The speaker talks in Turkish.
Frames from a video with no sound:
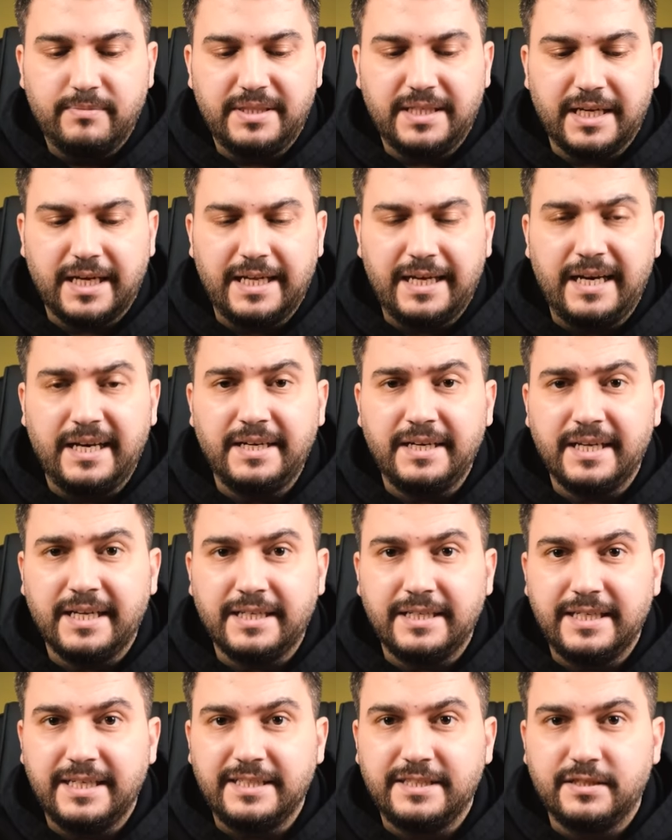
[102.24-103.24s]
Bize gelen
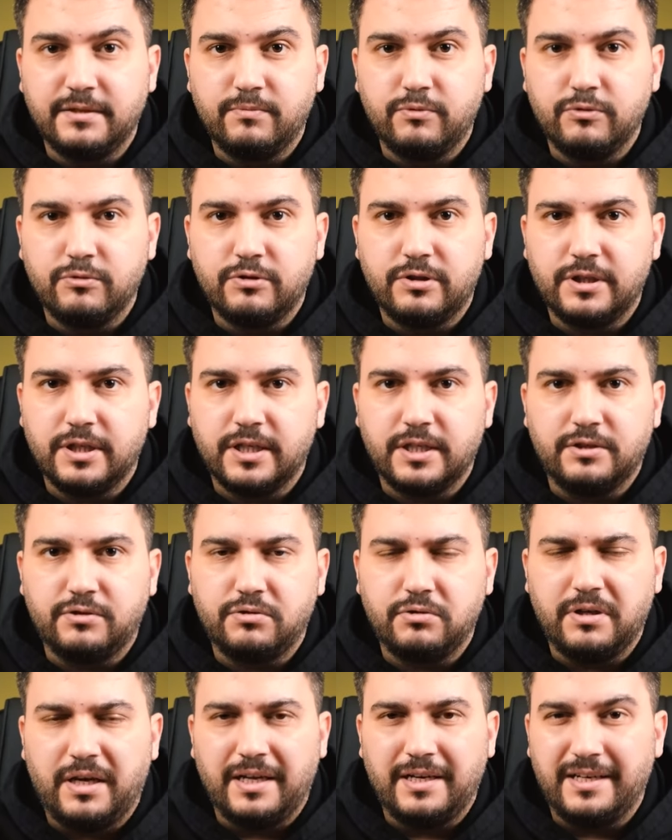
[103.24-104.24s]
renk laser blue diye
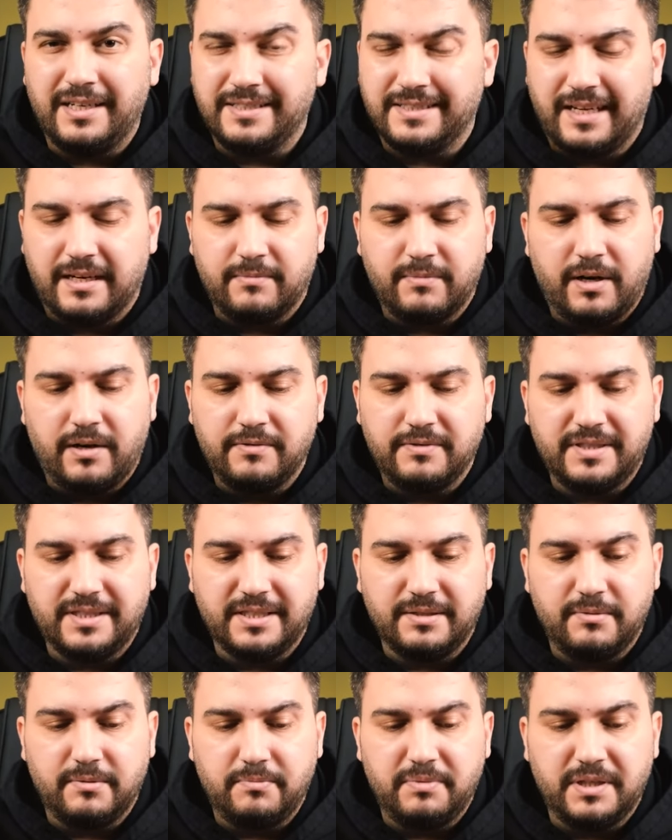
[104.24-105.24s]
geçiyor. Yani lazer
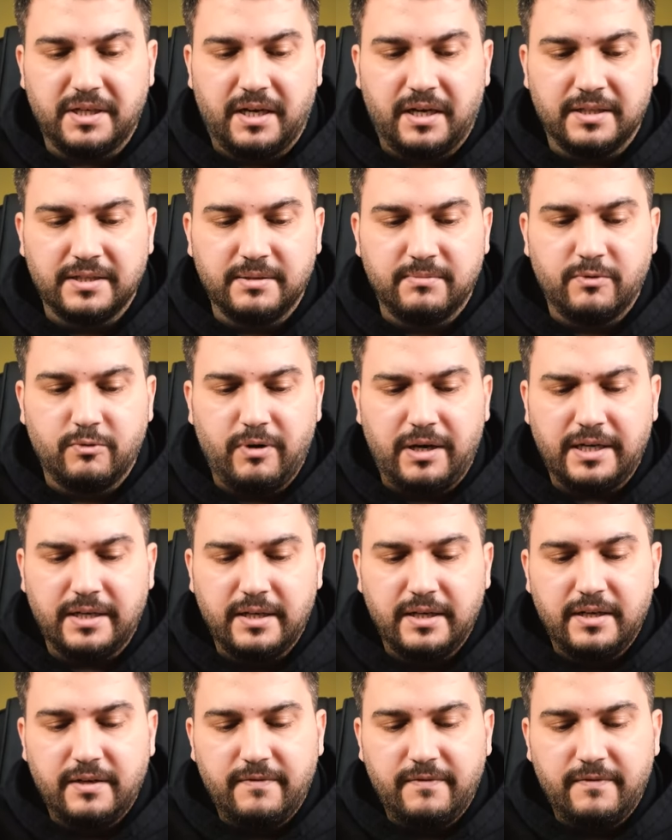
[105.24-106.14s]
mavisi gibi bir anlamı var.